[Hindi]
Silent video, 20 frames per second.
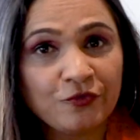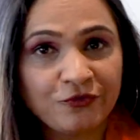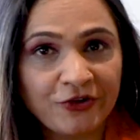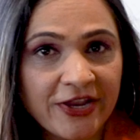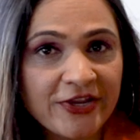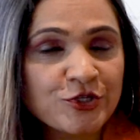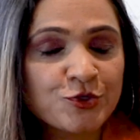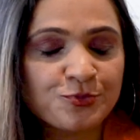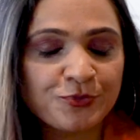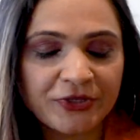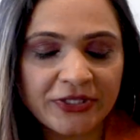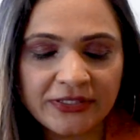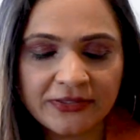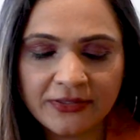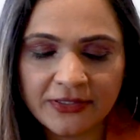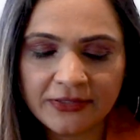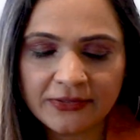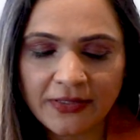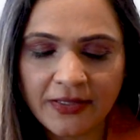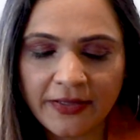फ्रेश ब्रीथ
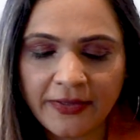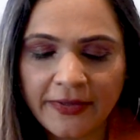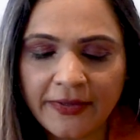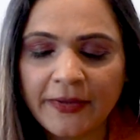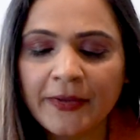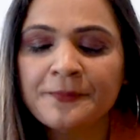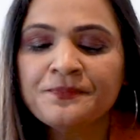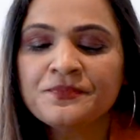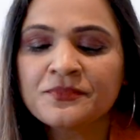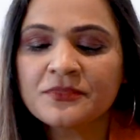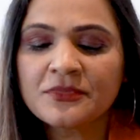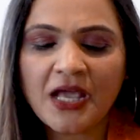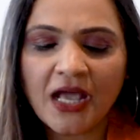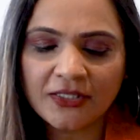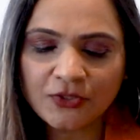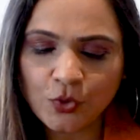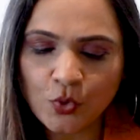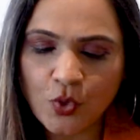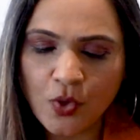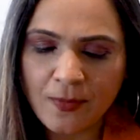देता है
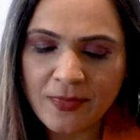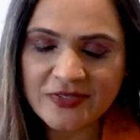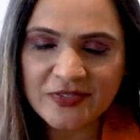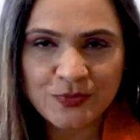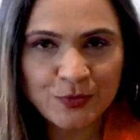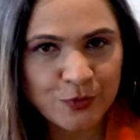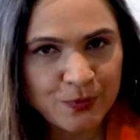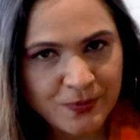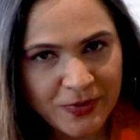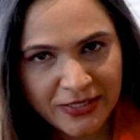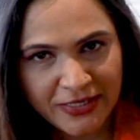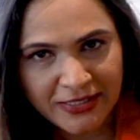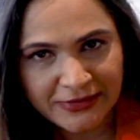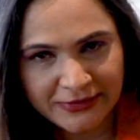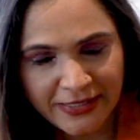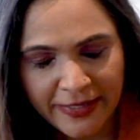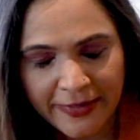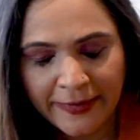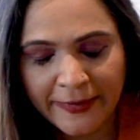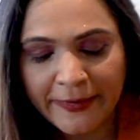दांतों को मजबूत
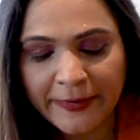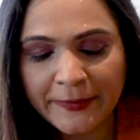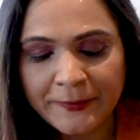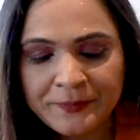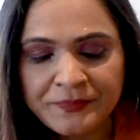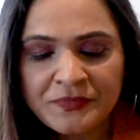बनाता है